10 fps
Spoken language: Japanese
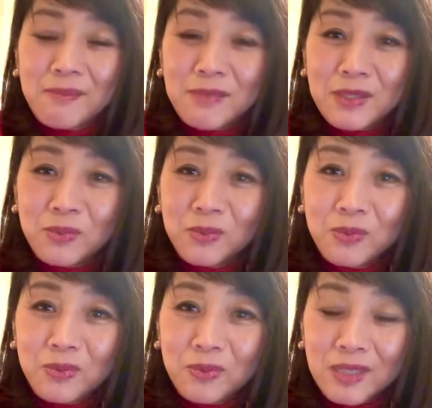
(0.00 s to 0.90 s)
まあ、そ
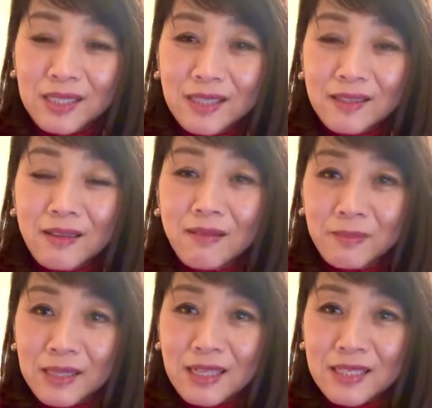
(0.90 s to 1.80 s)
の書き方は
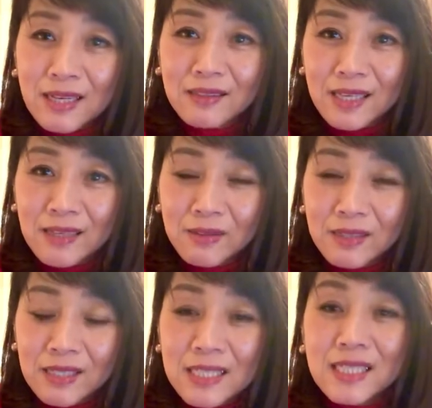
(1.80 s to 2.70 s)
皆さんね
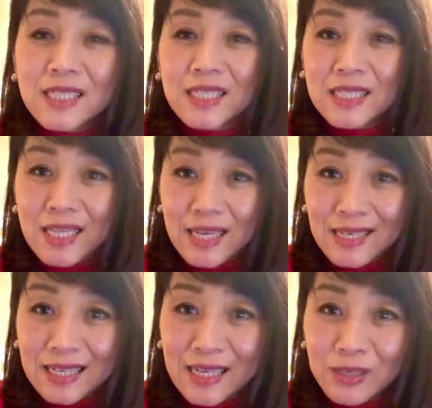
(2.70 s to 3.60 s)
意識して
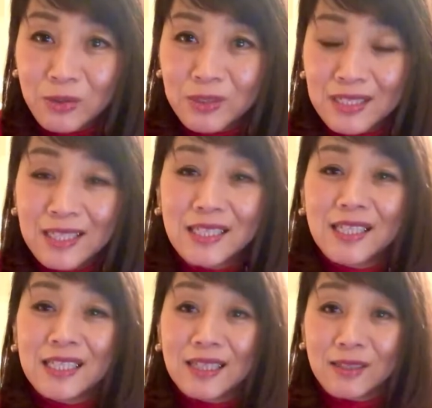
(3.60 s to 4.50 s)
書けるようになってきた